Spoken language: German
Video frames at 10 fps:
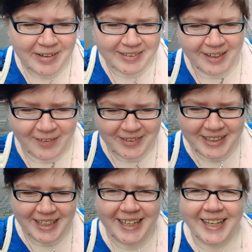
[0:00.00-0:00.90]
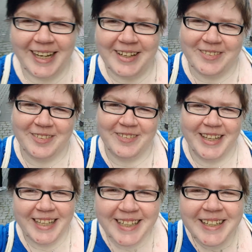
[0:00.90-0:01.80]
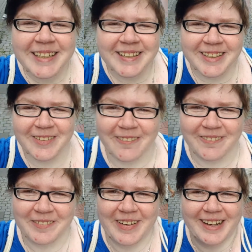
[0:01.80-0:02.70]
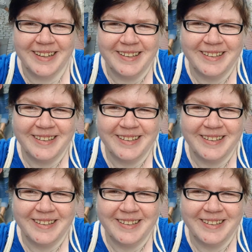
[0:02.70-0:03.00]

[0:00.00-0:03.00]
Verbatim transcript: Macht ja auch nicht jeder, also ne? Gucken wir mal.